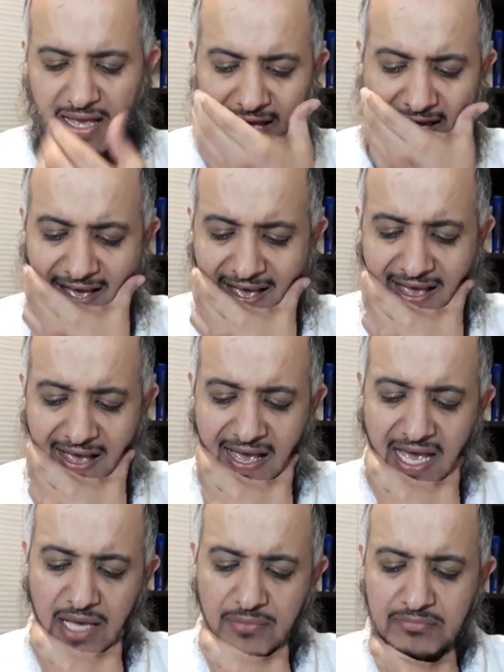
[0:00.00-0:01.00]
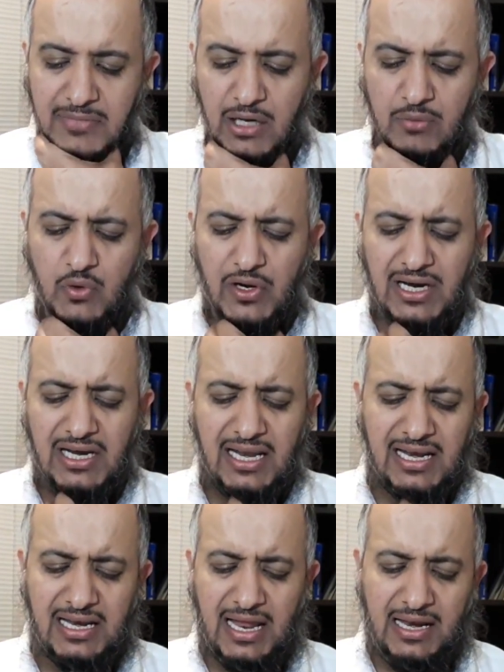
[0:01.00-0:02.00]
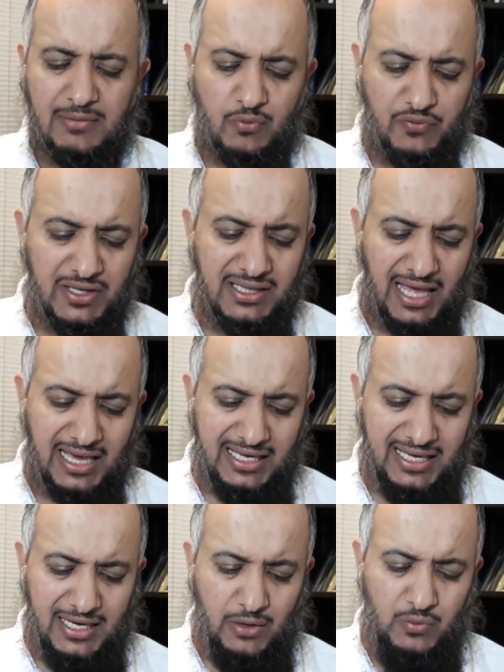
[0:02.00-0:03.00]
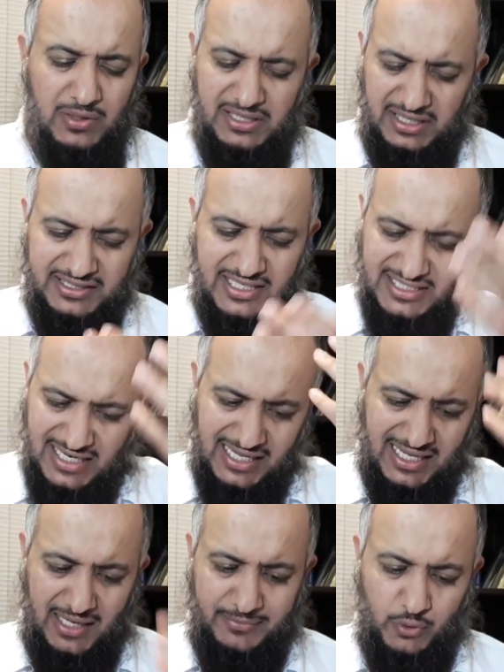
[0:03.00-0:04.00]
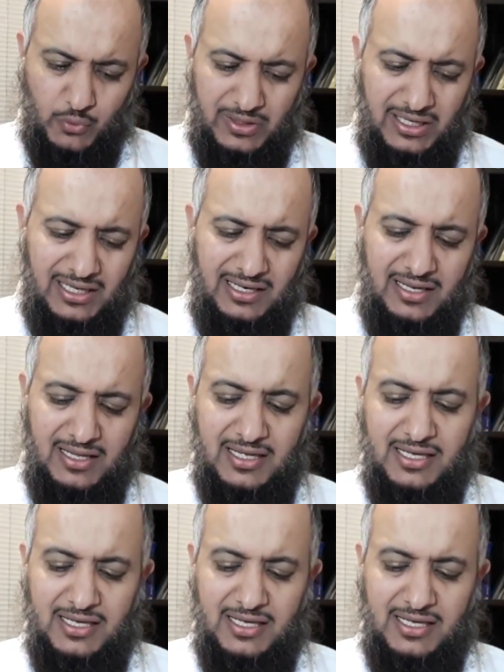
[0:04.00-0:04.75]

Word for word: آه من الأمور المفيدة حقيقة واللي يحتاجها لكلام طويل